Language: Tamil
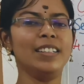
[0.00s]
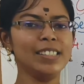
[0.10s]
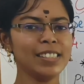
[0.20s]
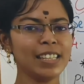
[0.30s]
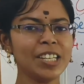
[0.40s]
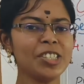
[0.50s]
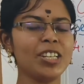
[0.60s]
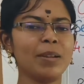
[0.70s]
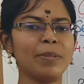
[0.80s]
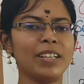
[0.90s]

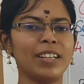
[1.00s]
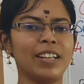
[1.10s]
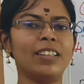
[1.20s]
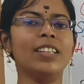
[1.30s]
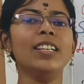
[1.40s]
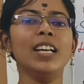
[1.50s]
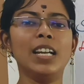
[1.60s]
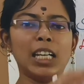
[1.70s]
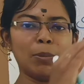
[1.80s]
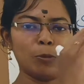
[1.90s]
டிஸ்டிலேஷன் அப்படிங்கிறது
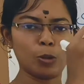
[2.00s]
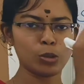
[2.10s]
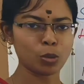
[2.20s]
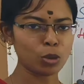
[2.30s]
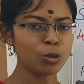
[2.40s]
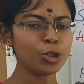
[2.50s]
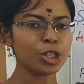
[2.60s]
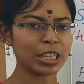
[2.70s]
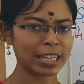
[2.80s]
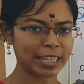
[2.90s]
நம்ம ஒரு
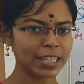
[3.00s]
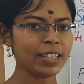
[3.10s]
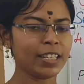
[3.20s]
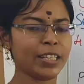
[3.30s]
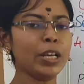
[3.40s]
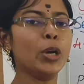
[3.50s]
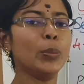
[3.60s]
சொல்யூஷனில் இருந்து